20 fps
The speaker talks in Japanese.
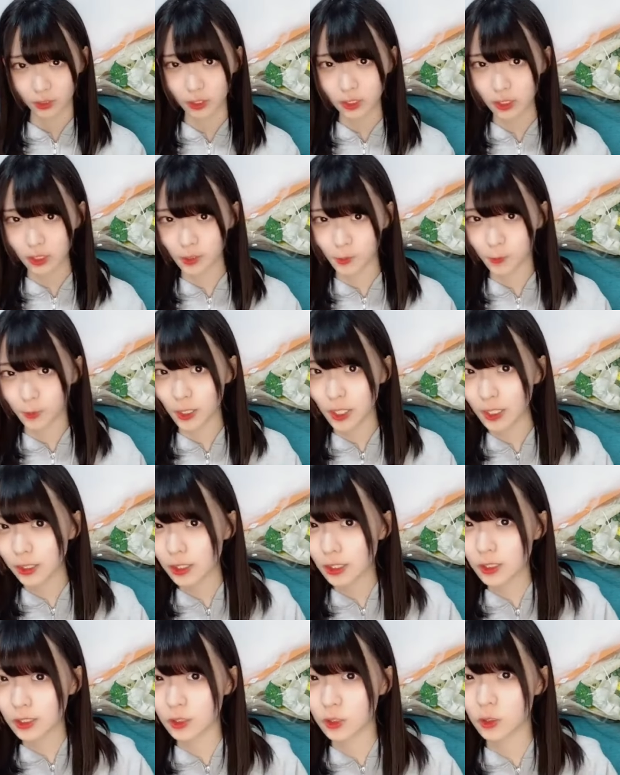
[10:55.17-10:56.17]
何かもらえ
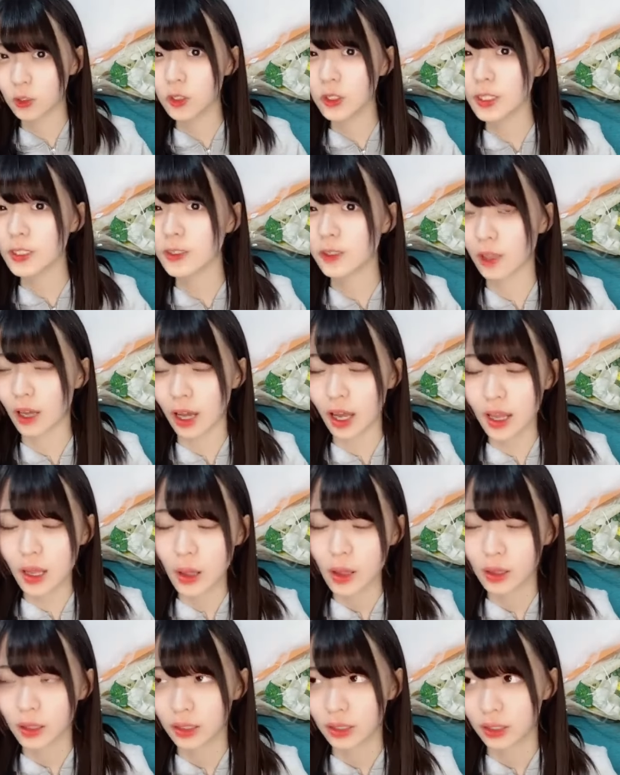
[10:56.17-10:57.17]
たりするんです
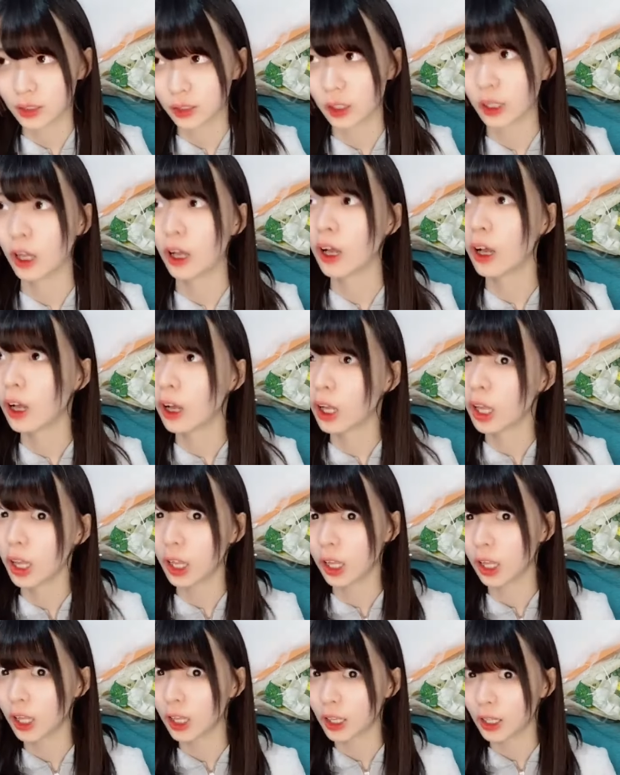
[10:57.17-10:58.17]

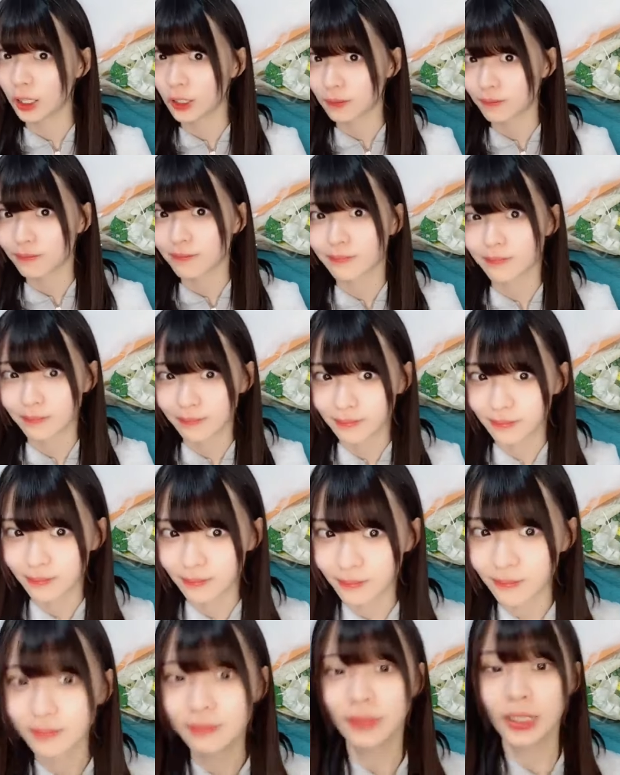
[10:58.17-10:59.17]

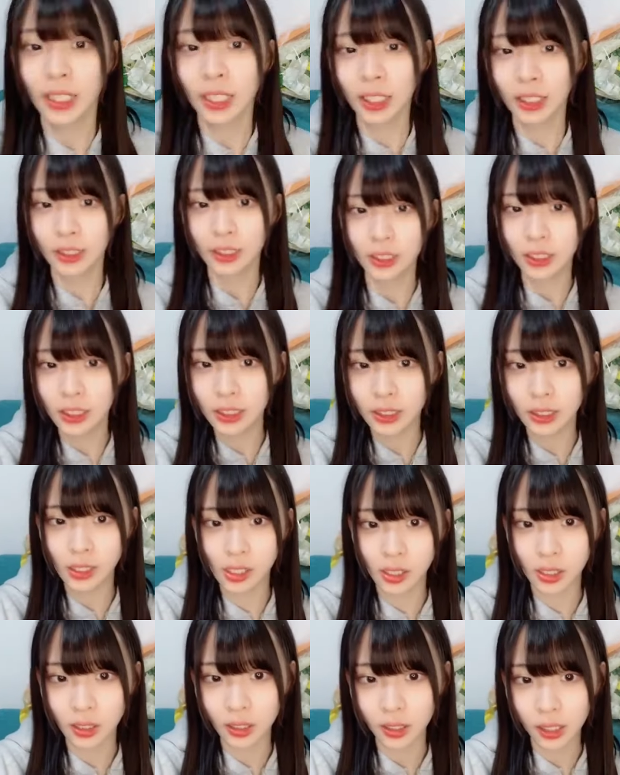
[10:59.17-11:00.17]
かって感じです
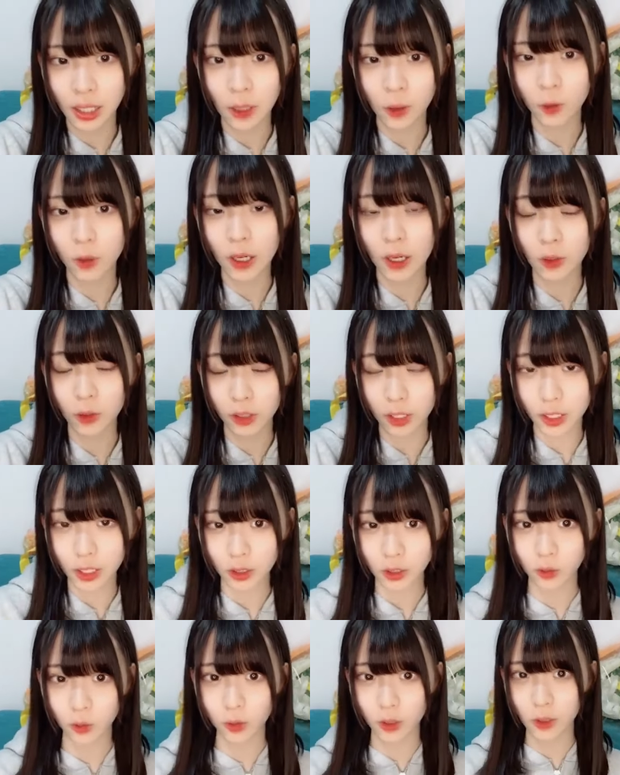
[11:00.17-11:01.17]
ね顔顔
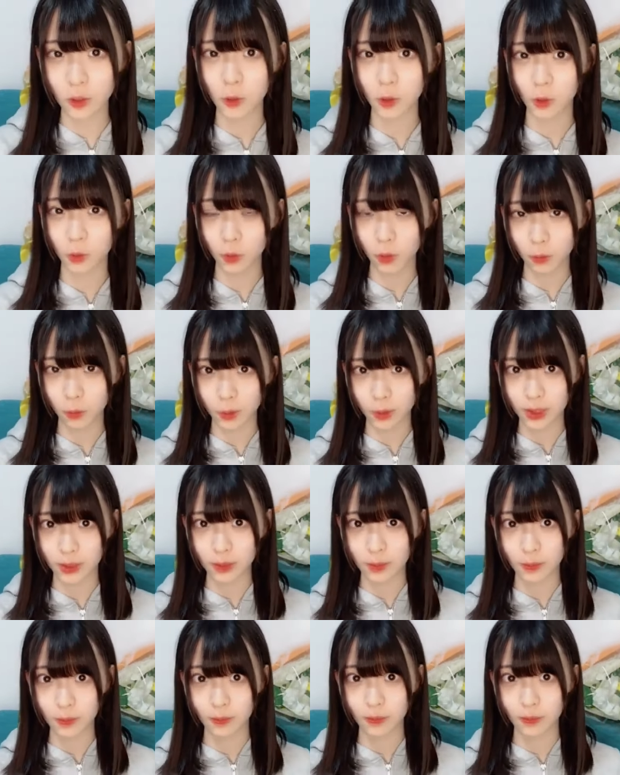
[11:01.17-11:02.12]
で表現しておきます